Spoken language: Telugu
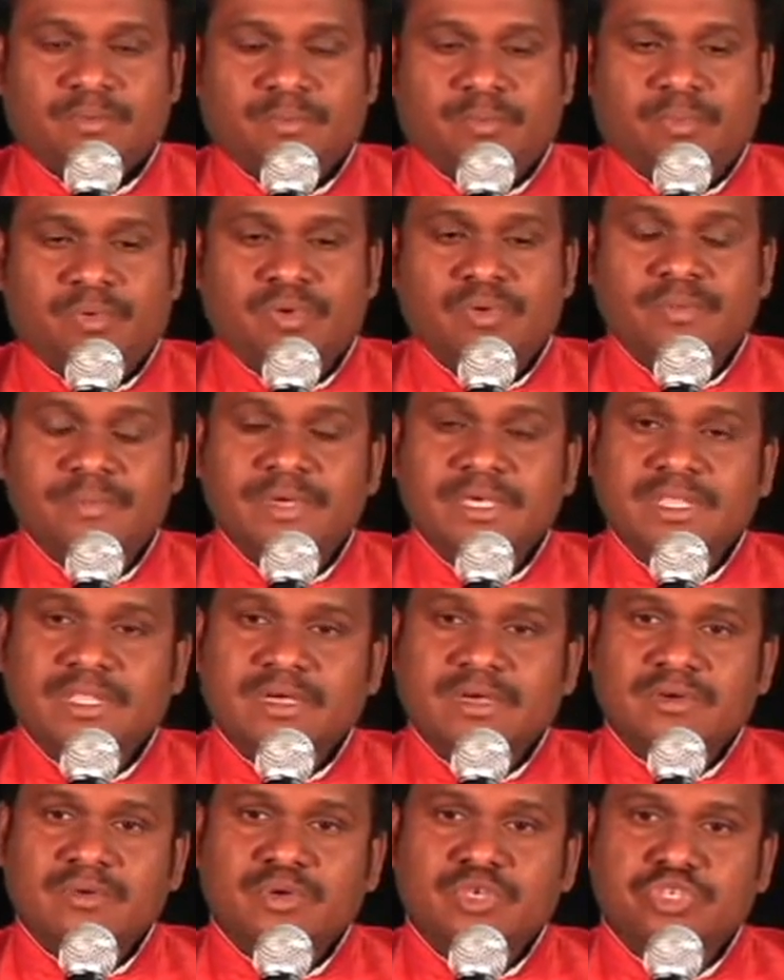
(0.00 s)
భూమి
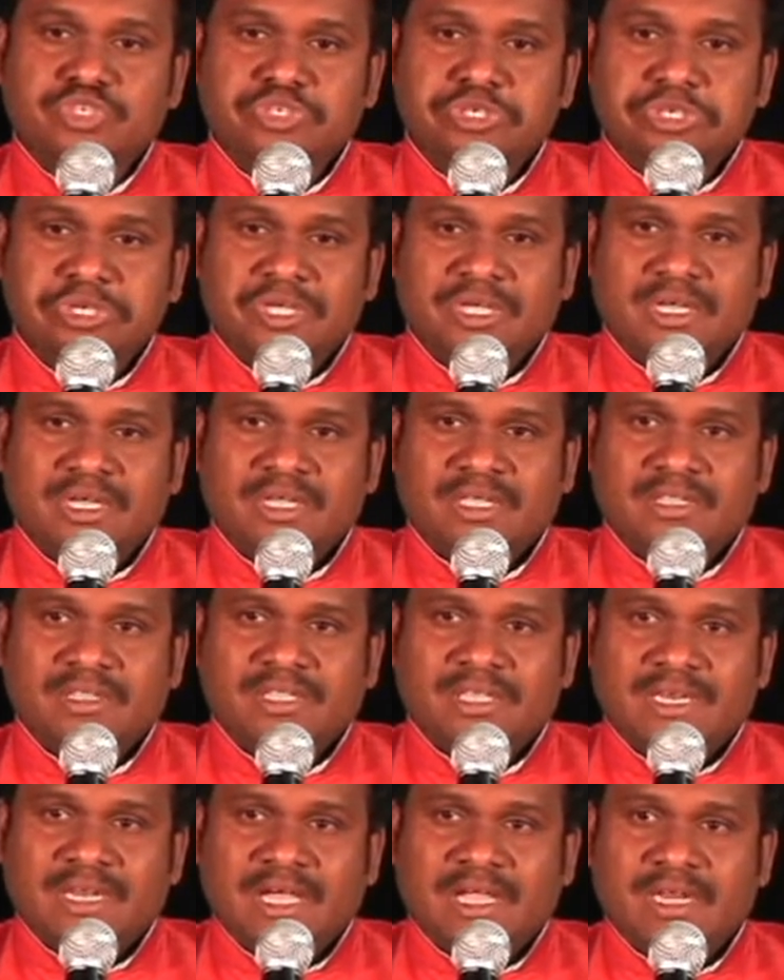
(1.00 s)
మీదకు వచ్చిన
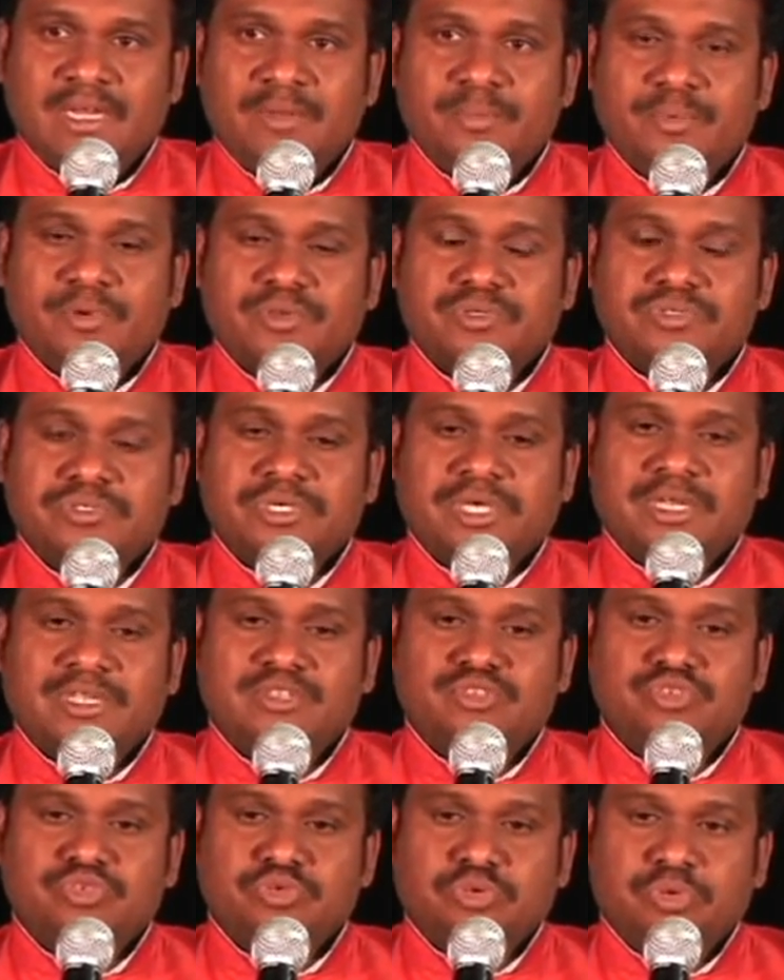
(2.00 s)
దినాన్ని
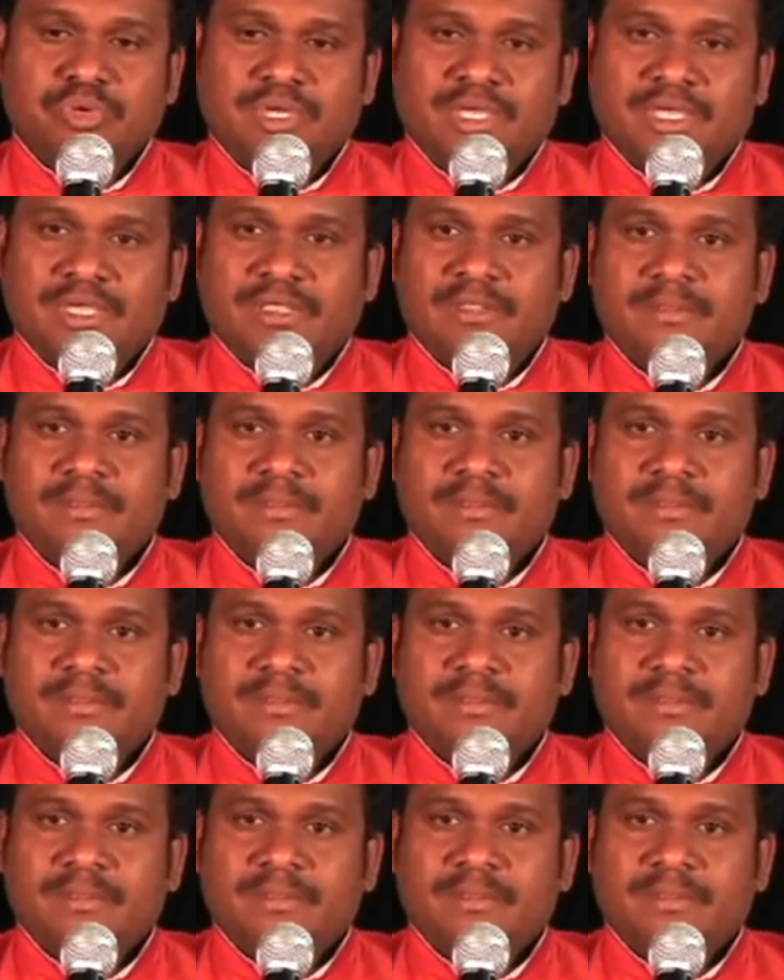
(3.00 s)
పురస్కరించుకుని